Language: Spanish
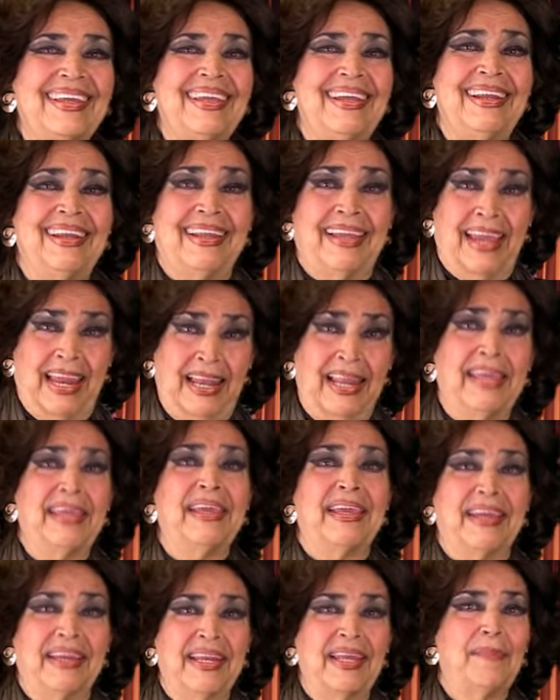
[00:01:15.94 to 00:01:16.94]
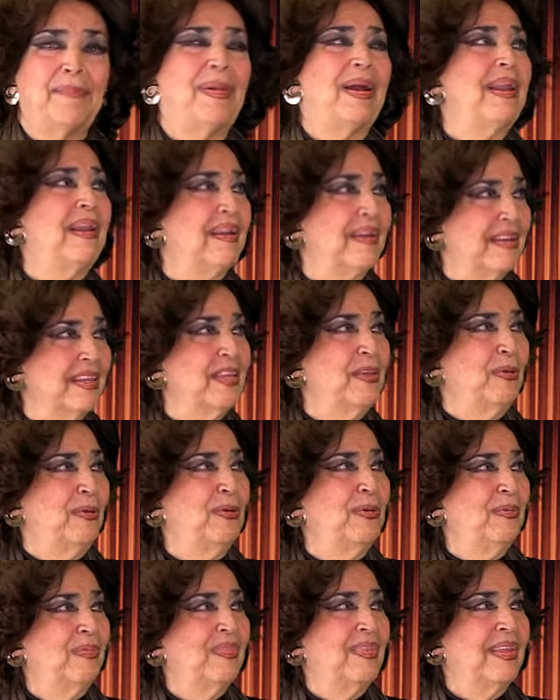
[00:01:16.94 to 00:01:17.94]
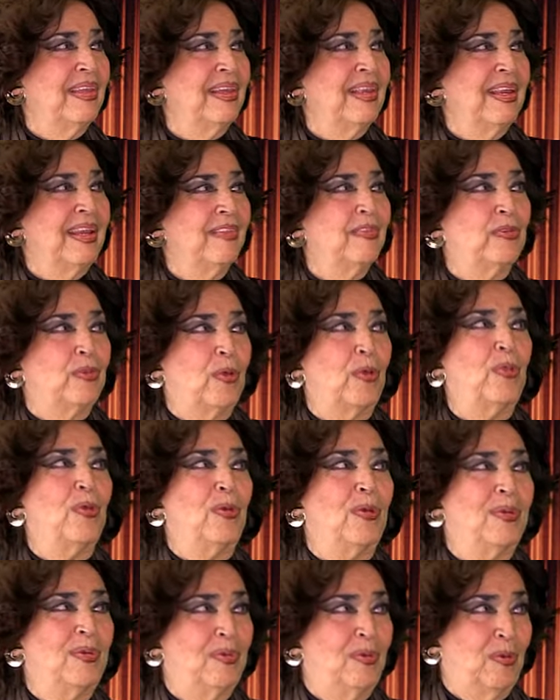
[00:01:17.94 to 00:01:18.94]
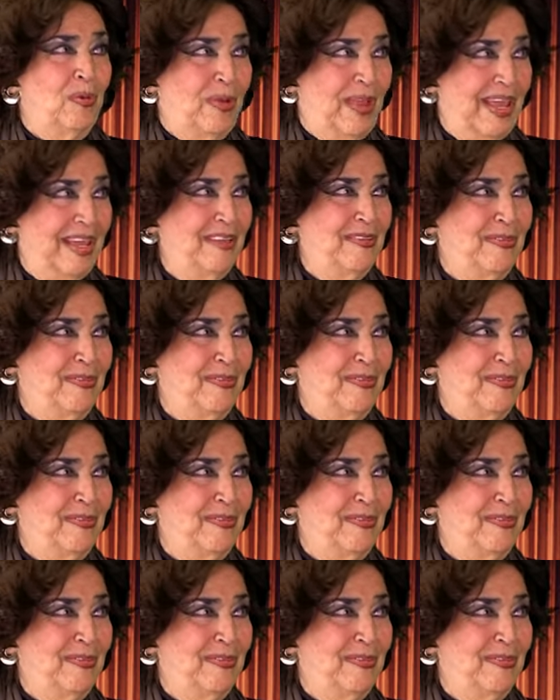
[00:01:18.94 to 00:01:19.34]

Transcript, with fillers: y que le increpa al río todo lo que